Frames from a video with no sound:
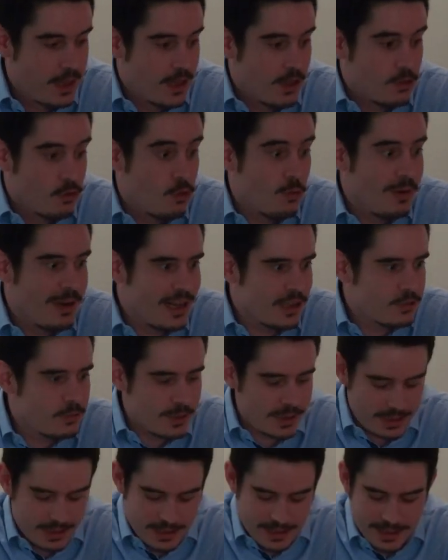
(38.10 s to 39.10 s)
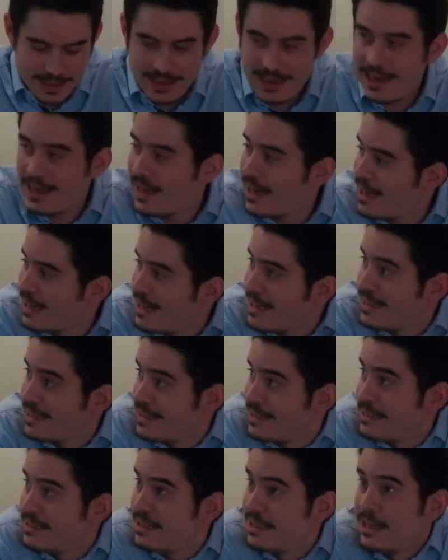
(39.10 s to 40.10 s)
Tuve la suerte de que la,
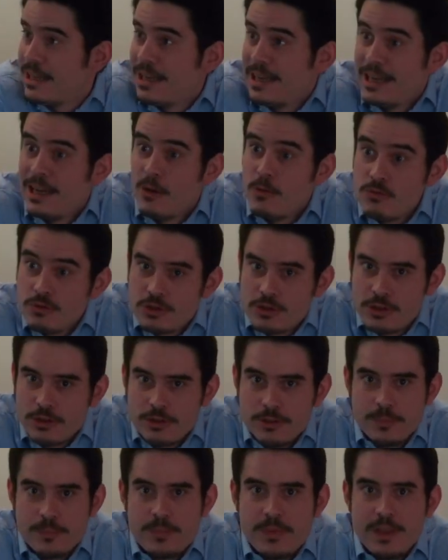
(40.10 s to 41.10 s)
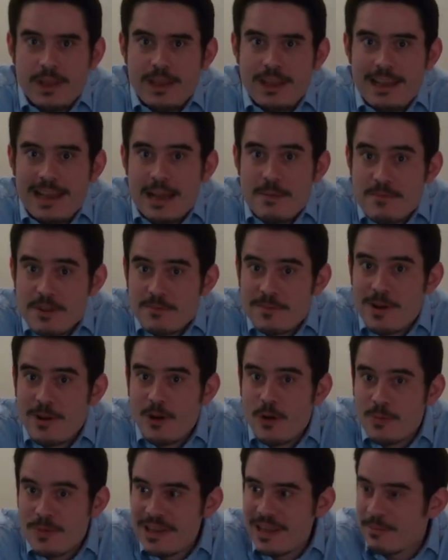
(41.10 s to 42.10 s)
tesis le gustó y en la misma
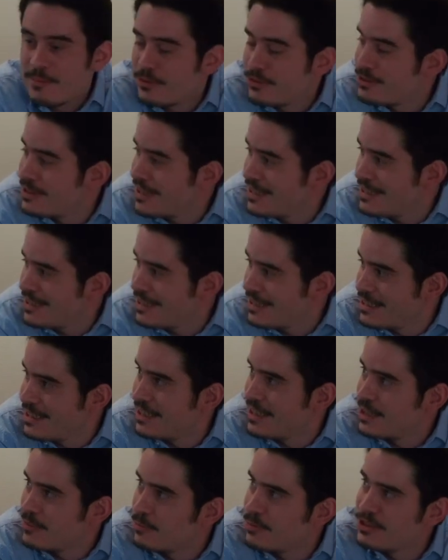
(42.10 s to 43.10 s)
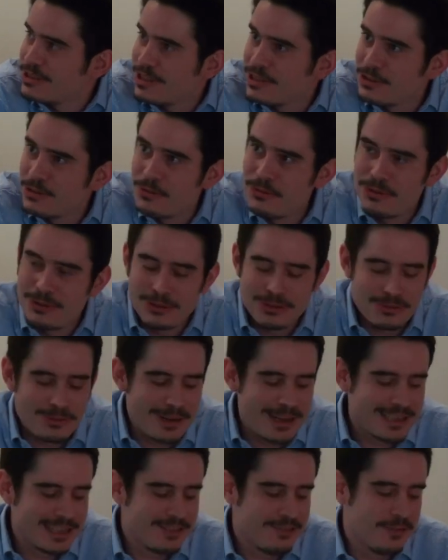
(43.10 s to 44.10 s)
comida post-tesis, después de discutir sobre
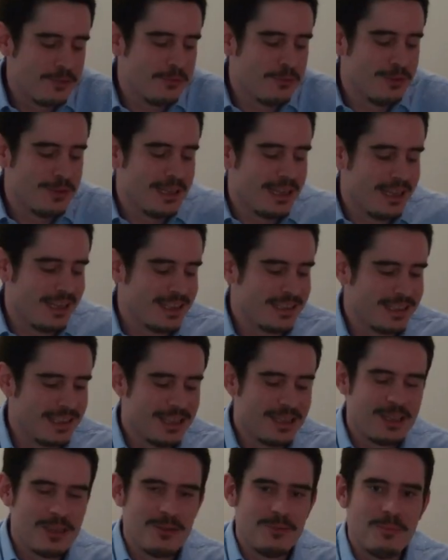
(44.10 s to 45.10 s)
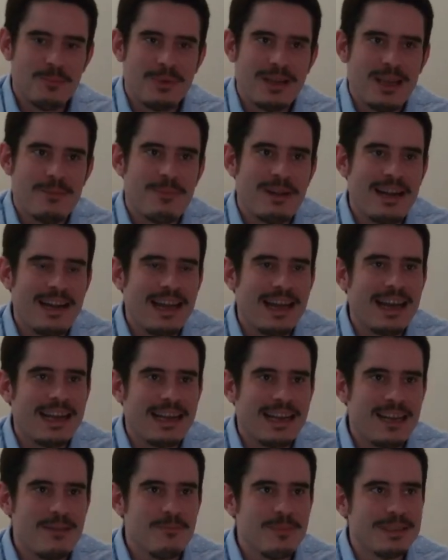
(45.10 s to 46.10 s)
las dificultades que para la
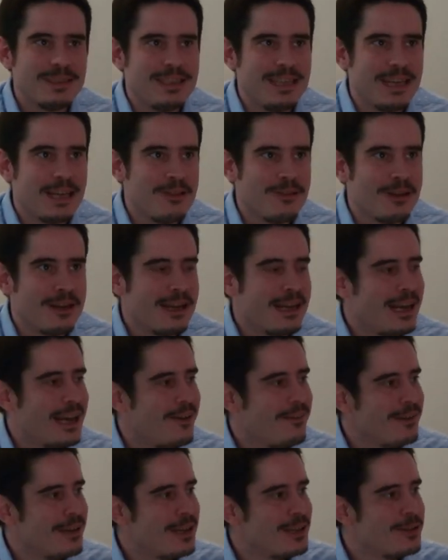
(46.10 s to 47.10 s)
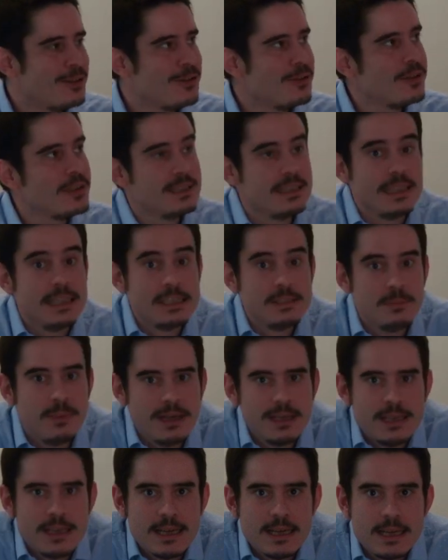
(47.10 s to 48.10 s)
carrera investigadora había entonces en
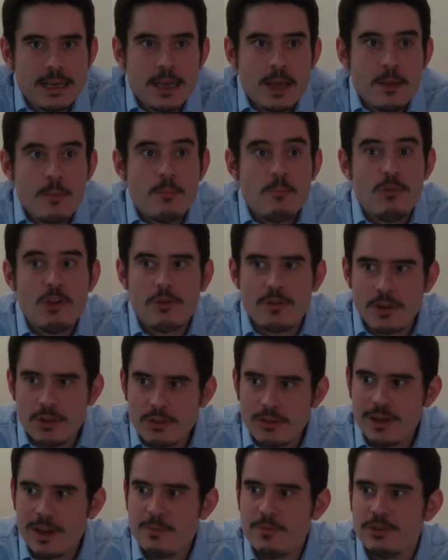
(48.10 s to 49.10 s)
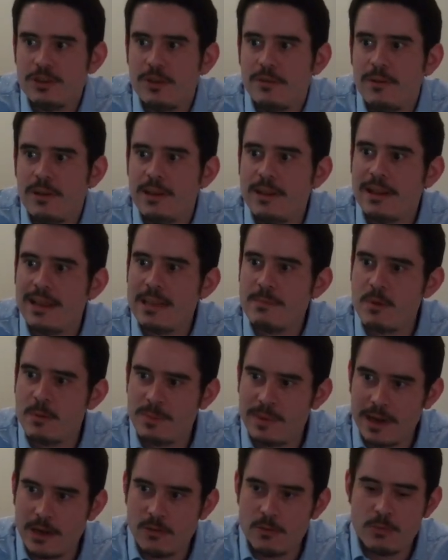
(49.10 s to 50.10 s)
España, me ofreció la posibilidad de
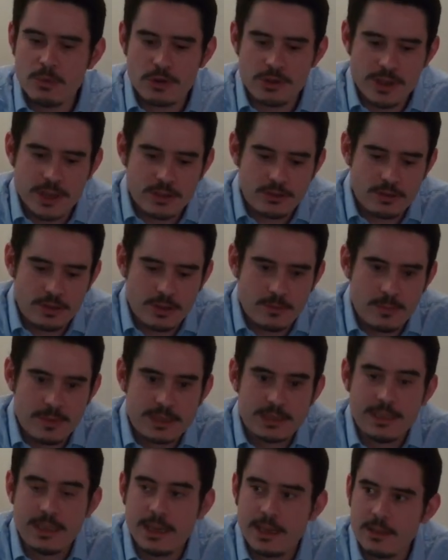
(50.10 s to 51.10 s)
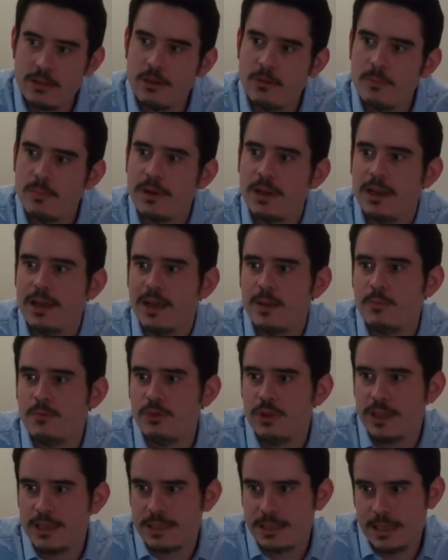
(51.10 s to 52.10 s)
preparar un proyecto de investigación para que
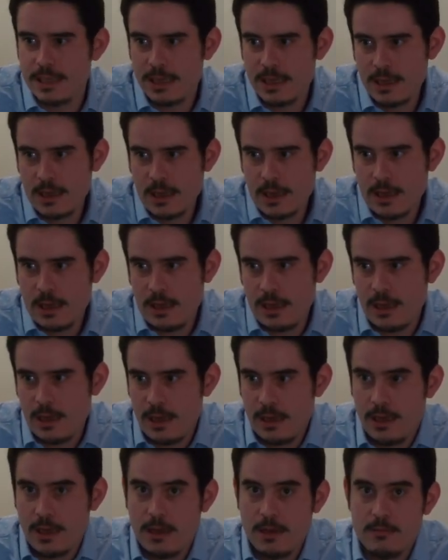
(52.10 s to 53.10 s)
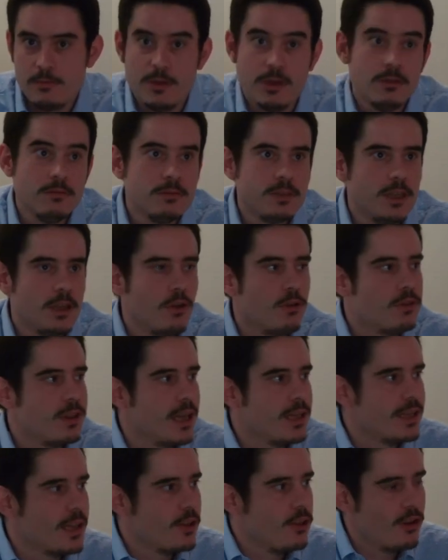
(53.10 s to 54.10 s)
pudiese eh, bueno, ser
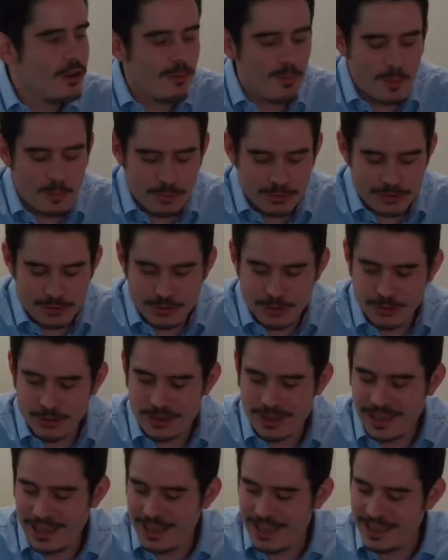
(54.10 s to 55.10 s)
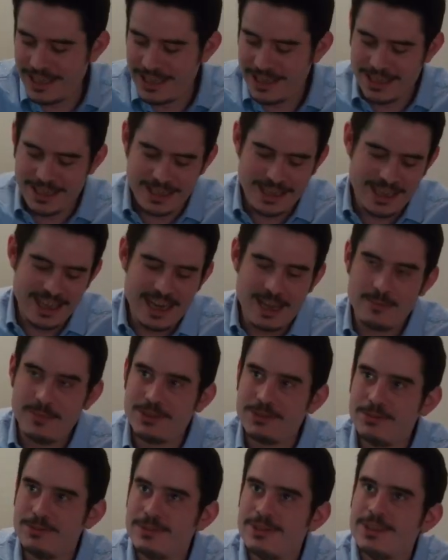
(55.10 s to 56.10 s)
contratado como postdoc en, la
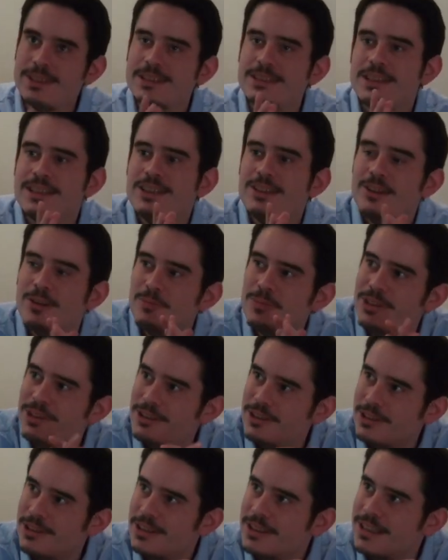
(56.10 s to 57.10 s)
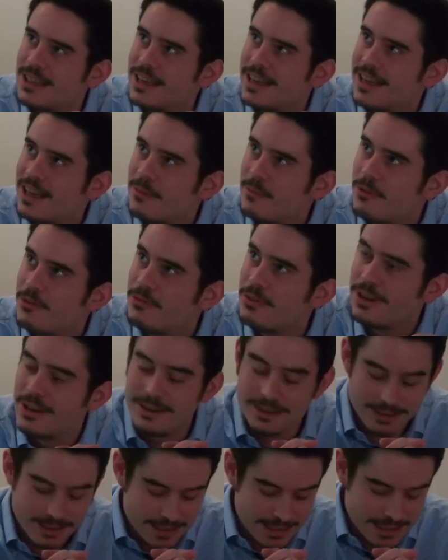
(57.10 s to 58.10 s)
Maison de saint Delhomme de, Clermont-Ferrand.
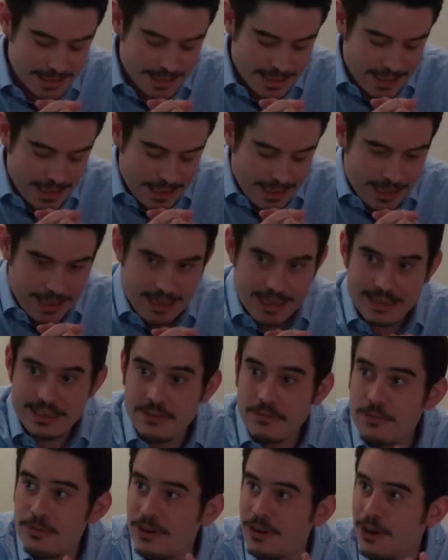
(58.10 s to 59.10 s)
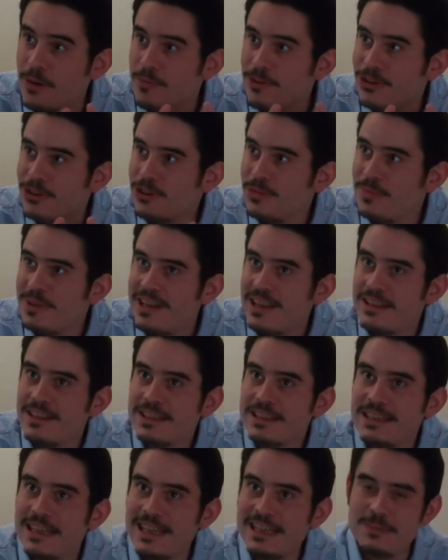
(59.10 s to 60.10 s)
Y así fue como en
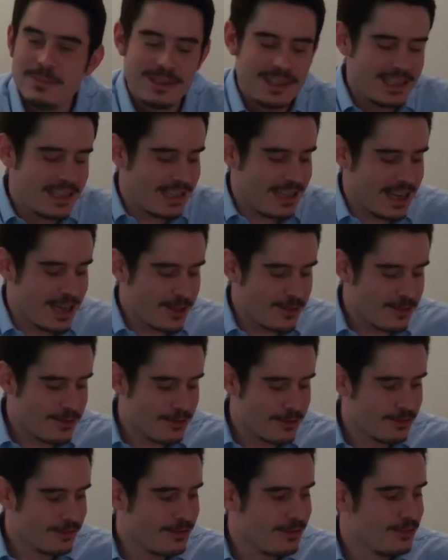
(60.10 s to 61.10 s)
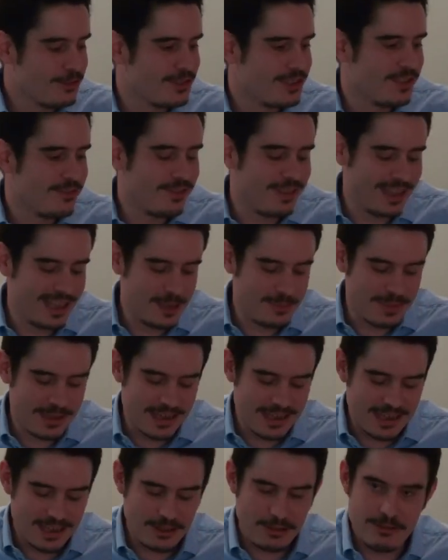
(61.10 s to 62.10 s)
2016 me traslado con Jean-Philippe a
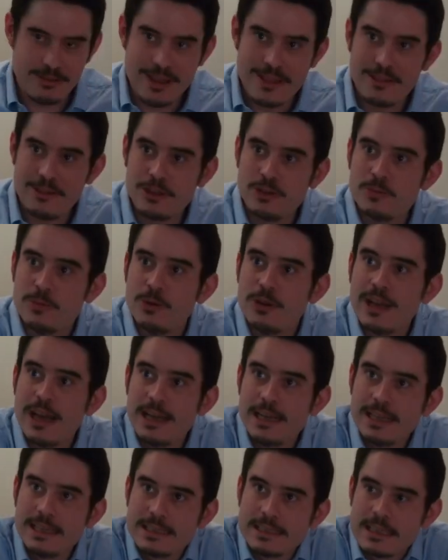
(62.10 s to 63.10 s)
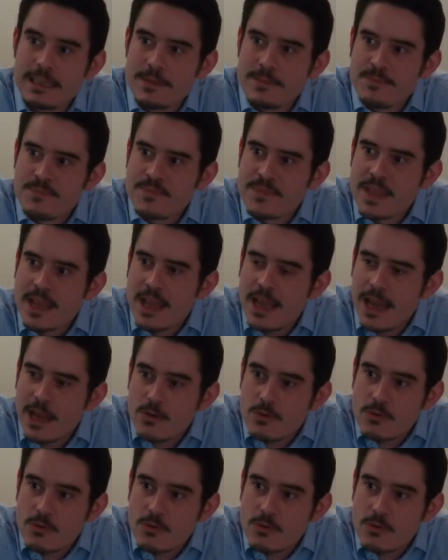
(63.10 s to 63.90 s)
la ciudad de los volcanes, en un